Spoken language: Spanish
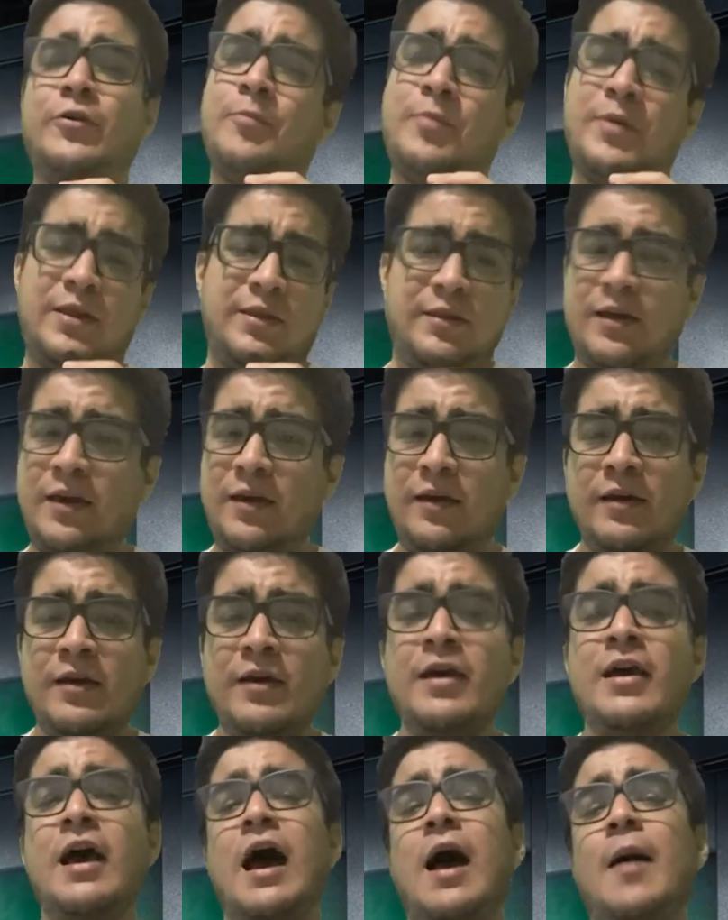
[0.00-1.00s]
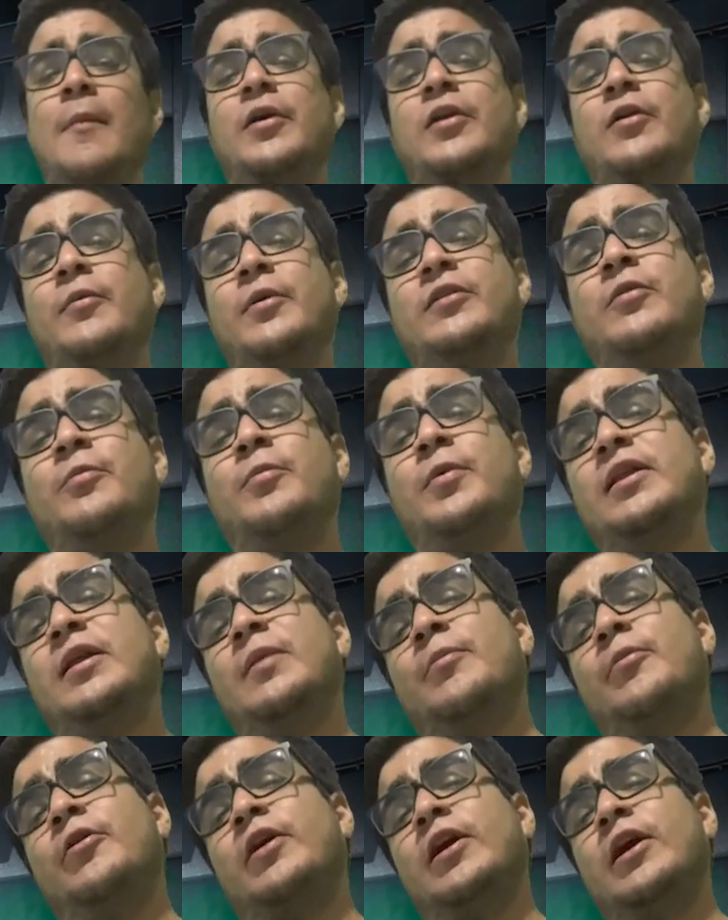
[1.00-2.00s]
sorprende. ¿eh? A mí no me
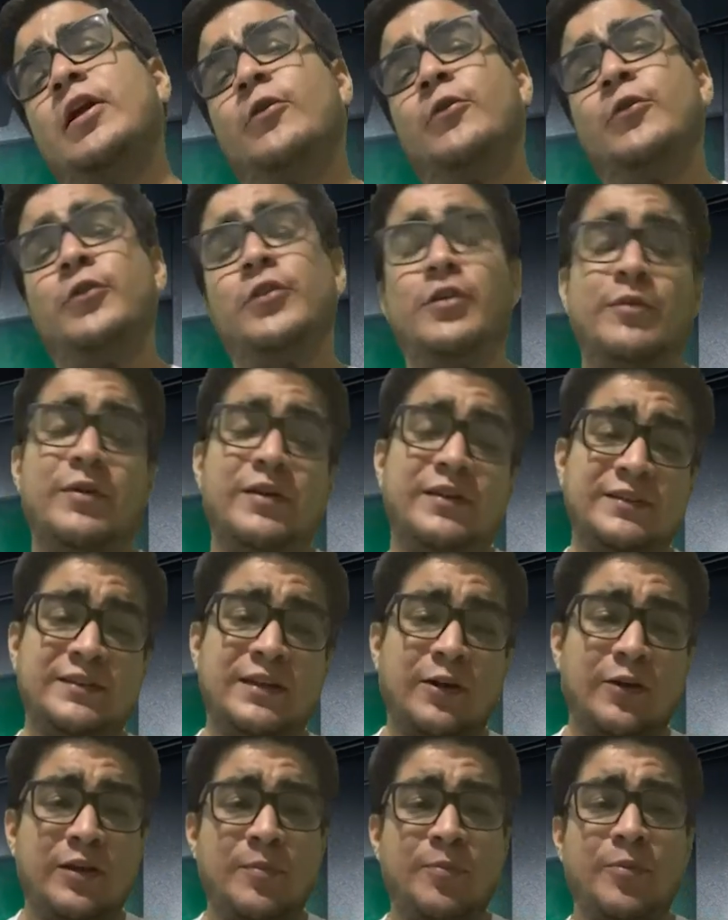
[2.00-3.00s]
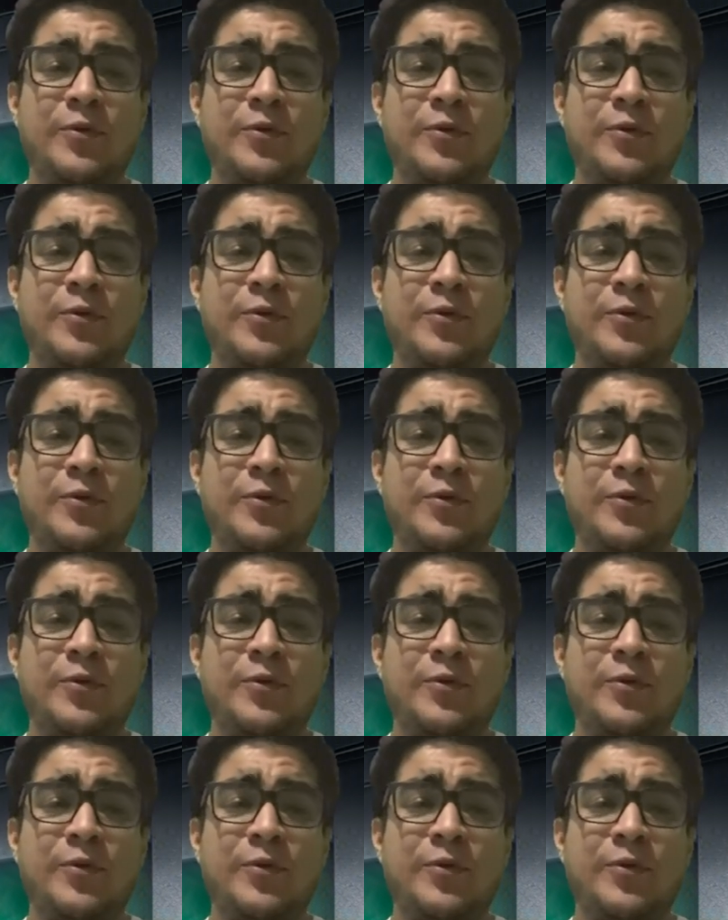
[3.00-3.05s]
sorprende porque lo de Universitario de